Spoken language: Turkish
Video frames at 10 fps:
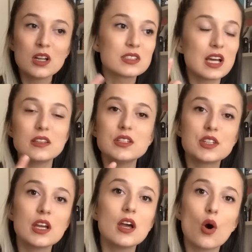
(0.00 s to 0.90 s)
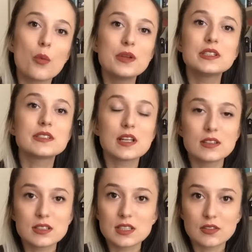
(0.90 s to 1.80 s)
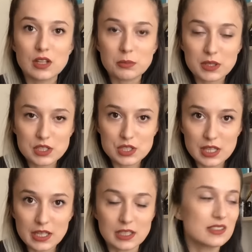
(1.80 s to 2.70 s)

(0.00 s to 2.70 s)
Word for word: sadece obez insanları zayıflatmak için değil.